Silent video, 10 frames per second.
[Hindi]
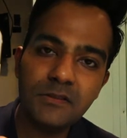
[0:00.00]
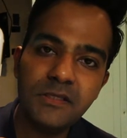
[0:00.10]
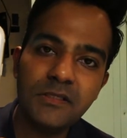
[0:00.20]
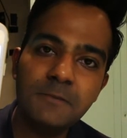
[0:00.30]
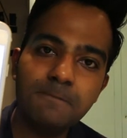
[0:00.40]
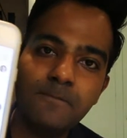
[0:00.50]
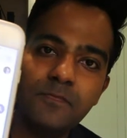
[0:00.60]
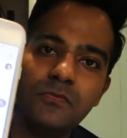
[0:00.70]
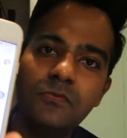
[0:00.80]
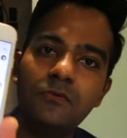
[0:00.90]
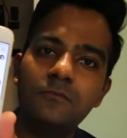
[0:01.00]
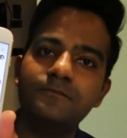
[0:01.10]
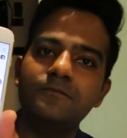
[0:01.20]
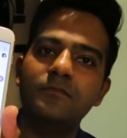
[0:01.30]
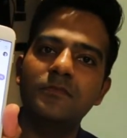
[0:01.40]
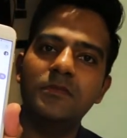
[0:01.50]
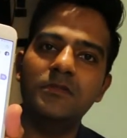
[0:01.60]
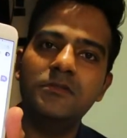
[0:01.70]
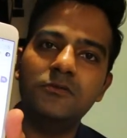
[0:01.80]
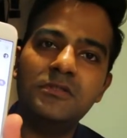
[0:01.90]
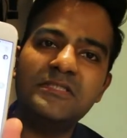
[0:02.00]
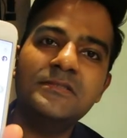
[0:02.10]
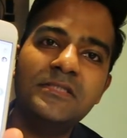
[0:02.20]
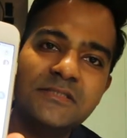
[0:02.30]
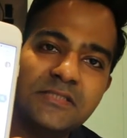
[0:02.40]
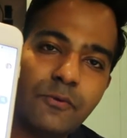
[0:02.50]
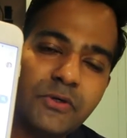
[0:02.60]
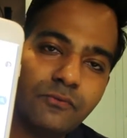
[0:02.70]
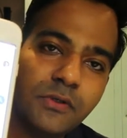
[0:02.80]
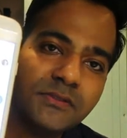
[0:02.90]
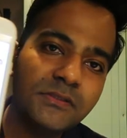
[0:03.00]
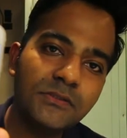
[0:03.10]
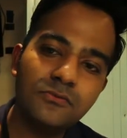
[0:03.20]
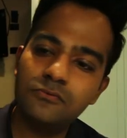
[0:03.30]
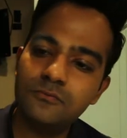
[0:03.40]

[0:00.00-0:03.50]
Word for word: देखिए दिस इज दिस इज़ हाउ इट वर्क सो